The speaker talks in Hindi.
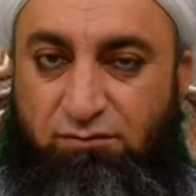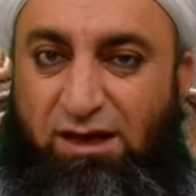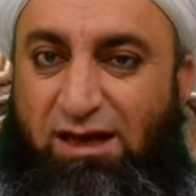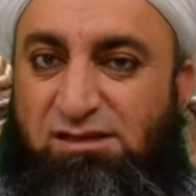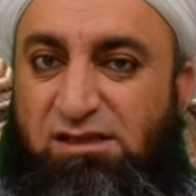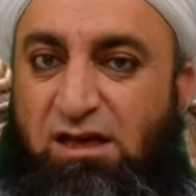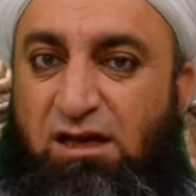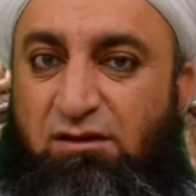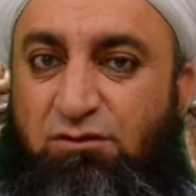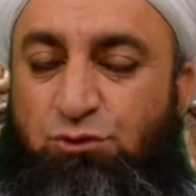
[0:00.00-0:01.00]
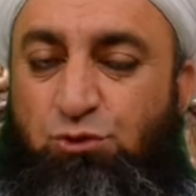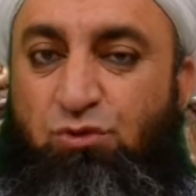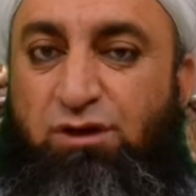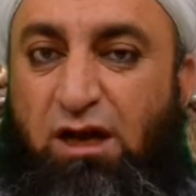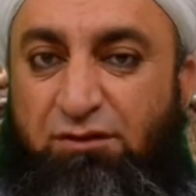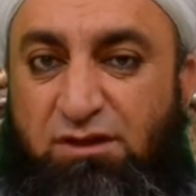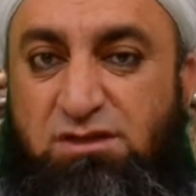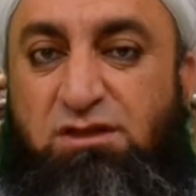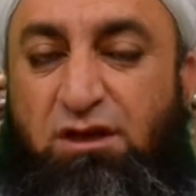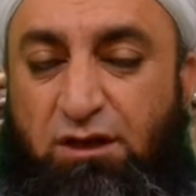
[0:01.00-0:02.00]
फलिहाजा जो रावी
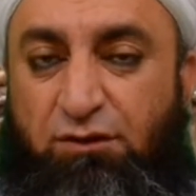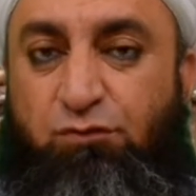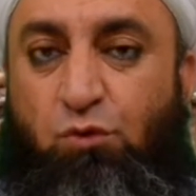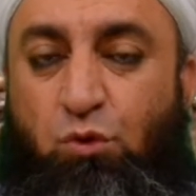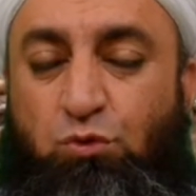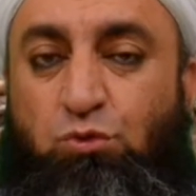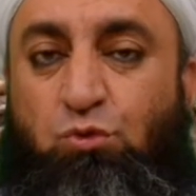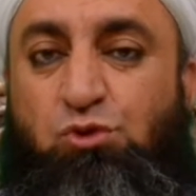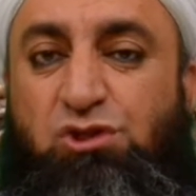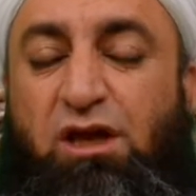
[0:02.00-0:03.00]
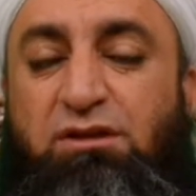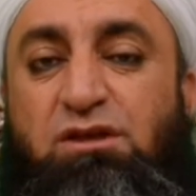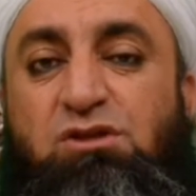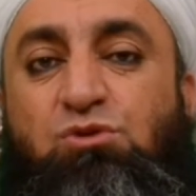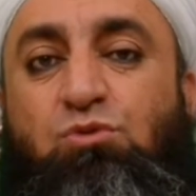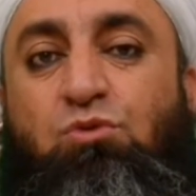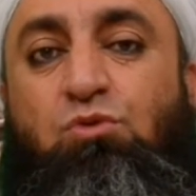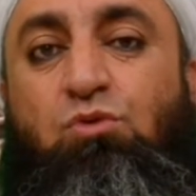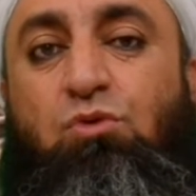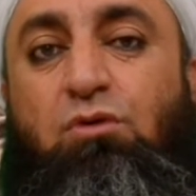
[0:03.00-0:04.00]
ज़ीफ़ हो तो उस हदीस को
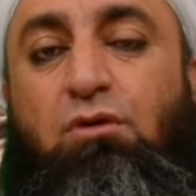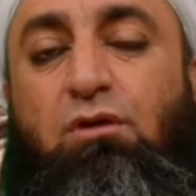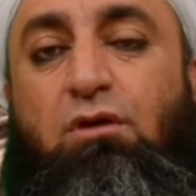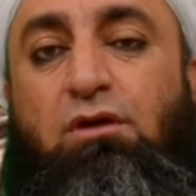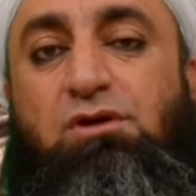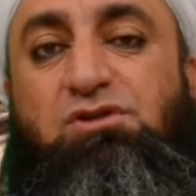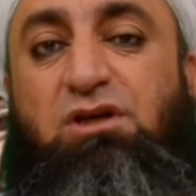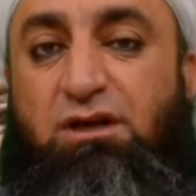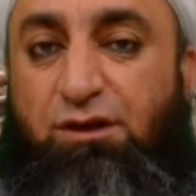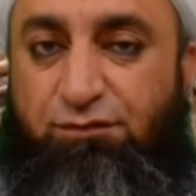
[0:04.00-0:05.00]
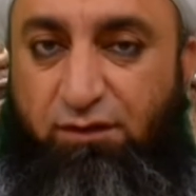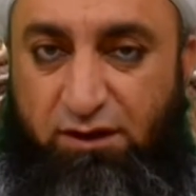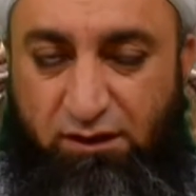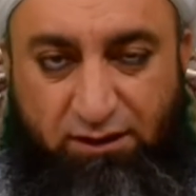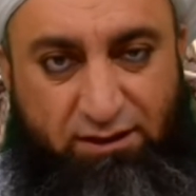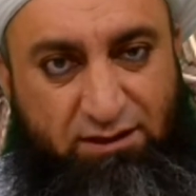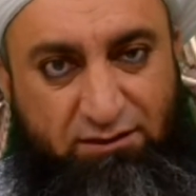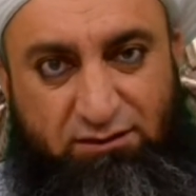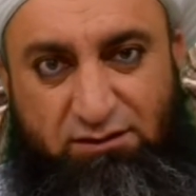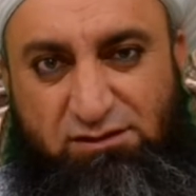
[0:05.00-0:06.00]
ज़ीफ़ ही करार
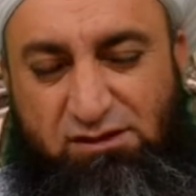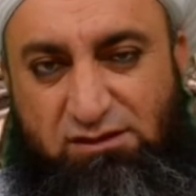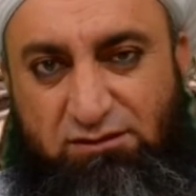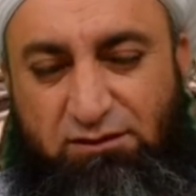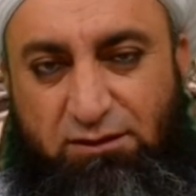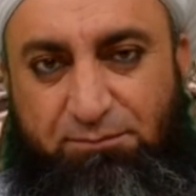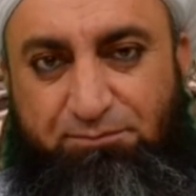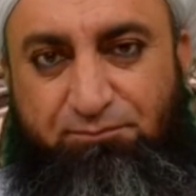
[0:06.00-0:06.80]
दिया जा सकता है